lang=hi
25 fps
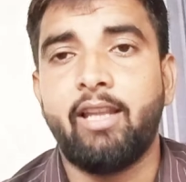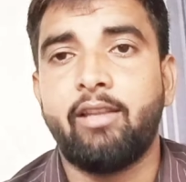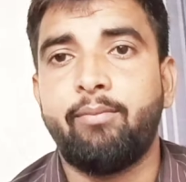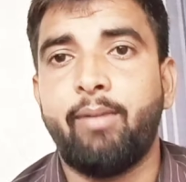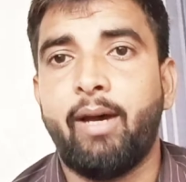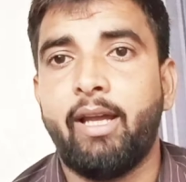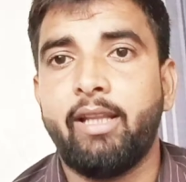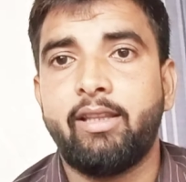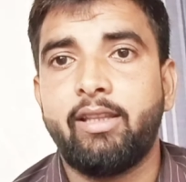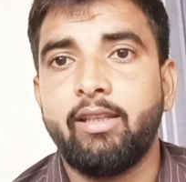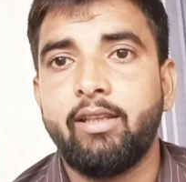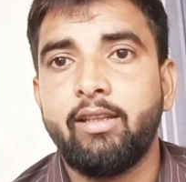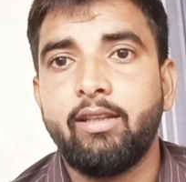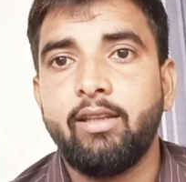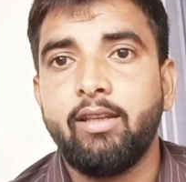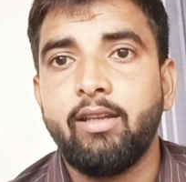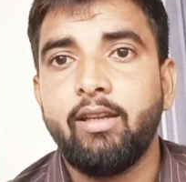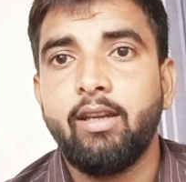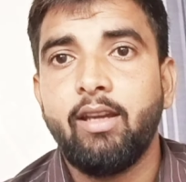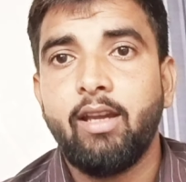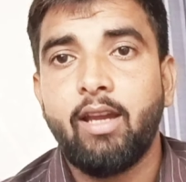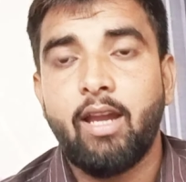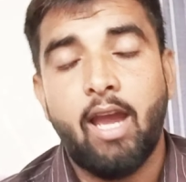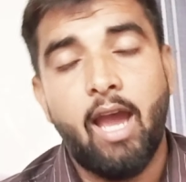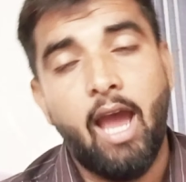गलत बात
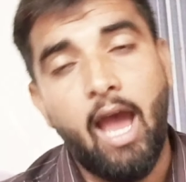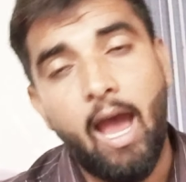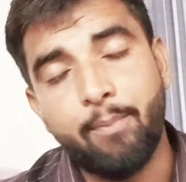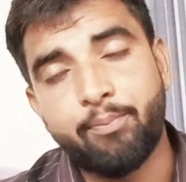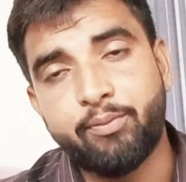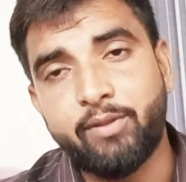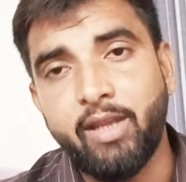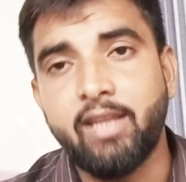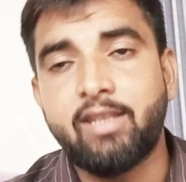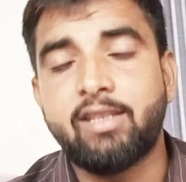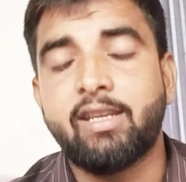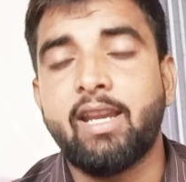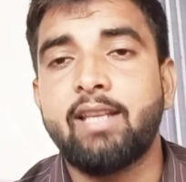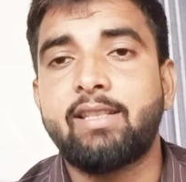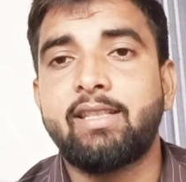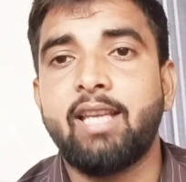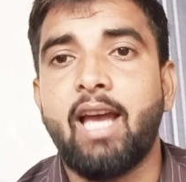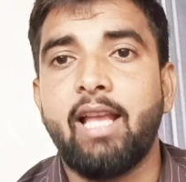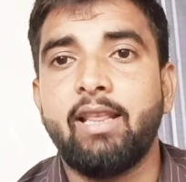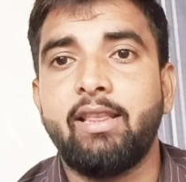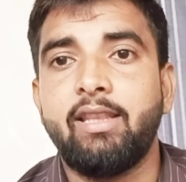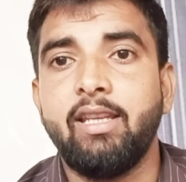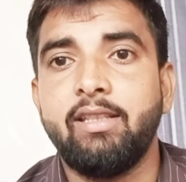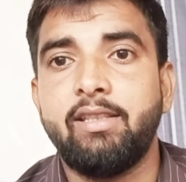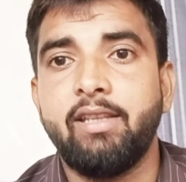आप सच का
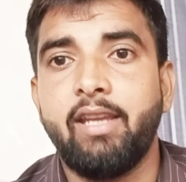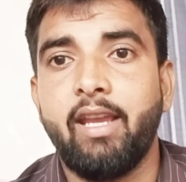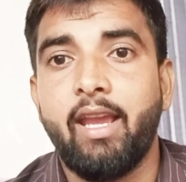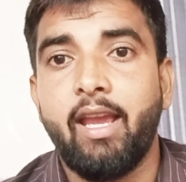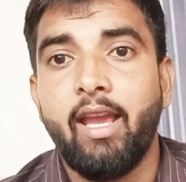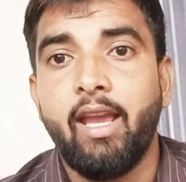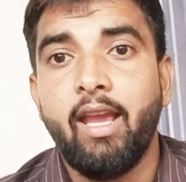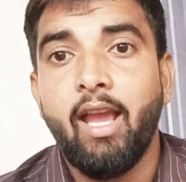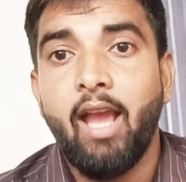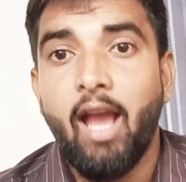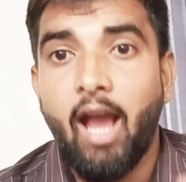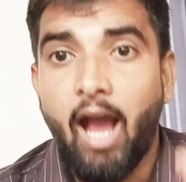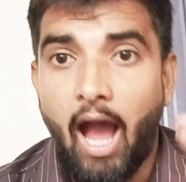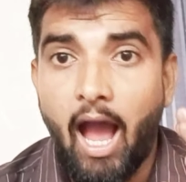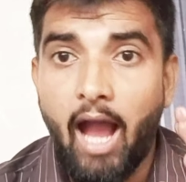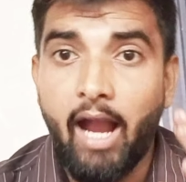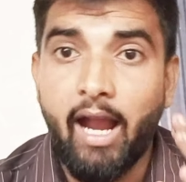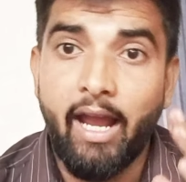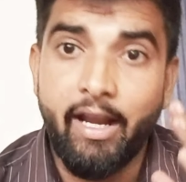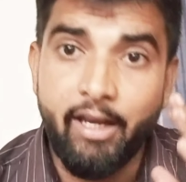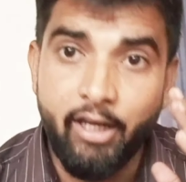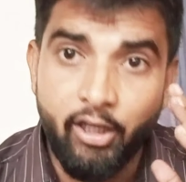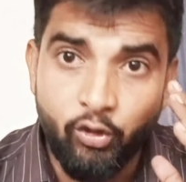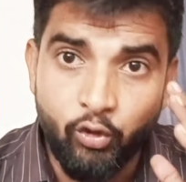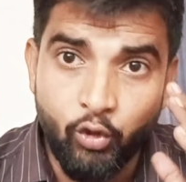साथ दीजिए
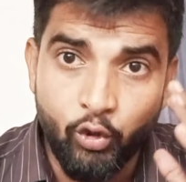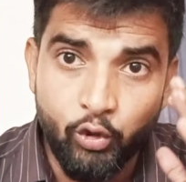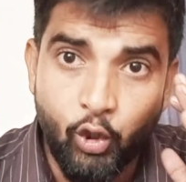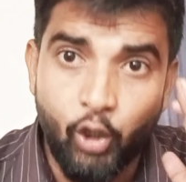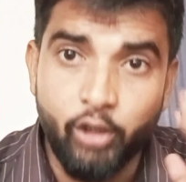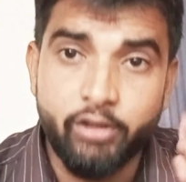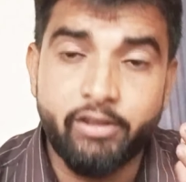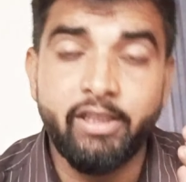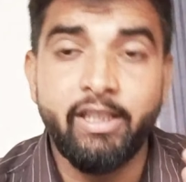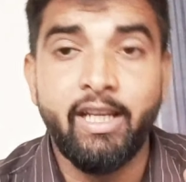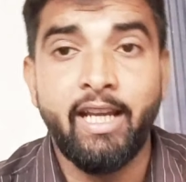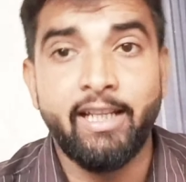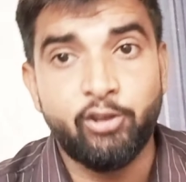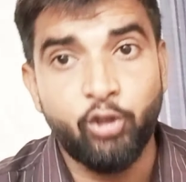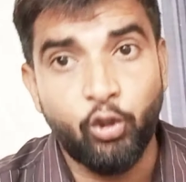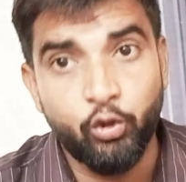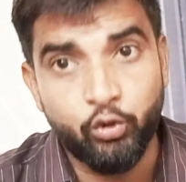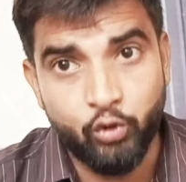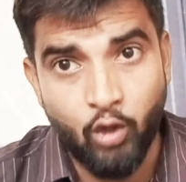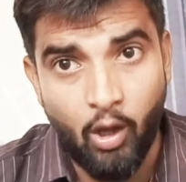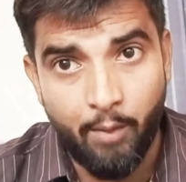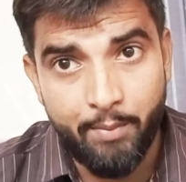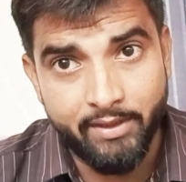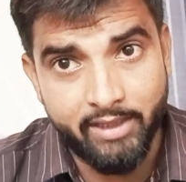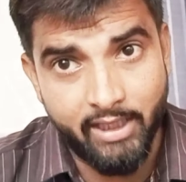अगर हिंदू दोषी है तो
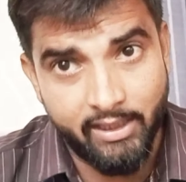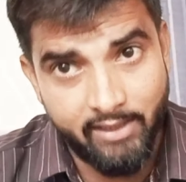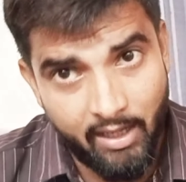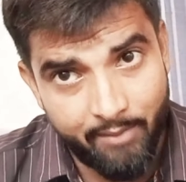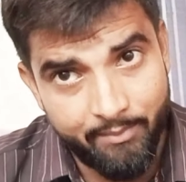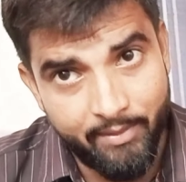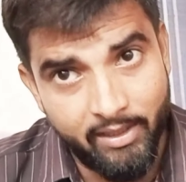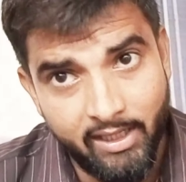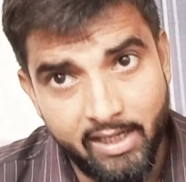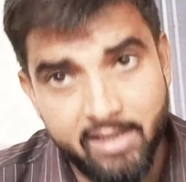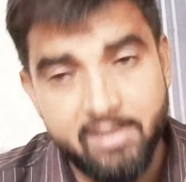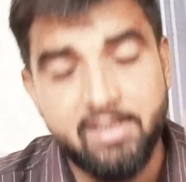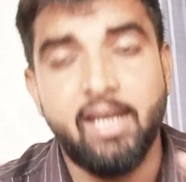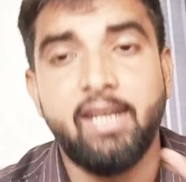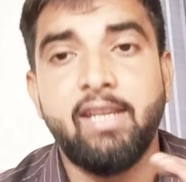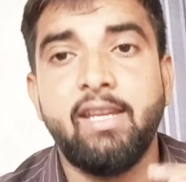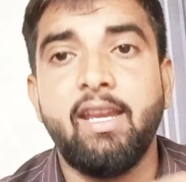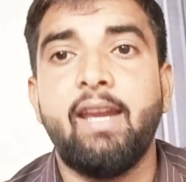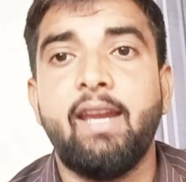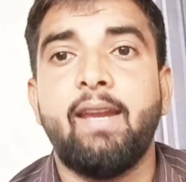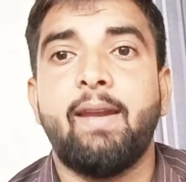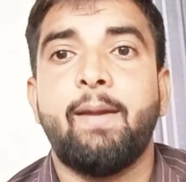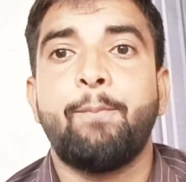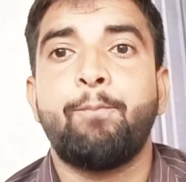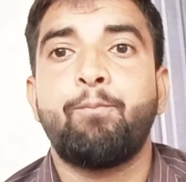उसको भी सज़ा मिलनी
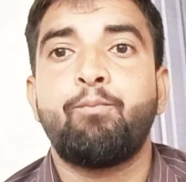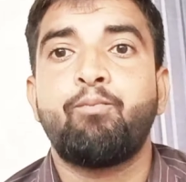चाहिए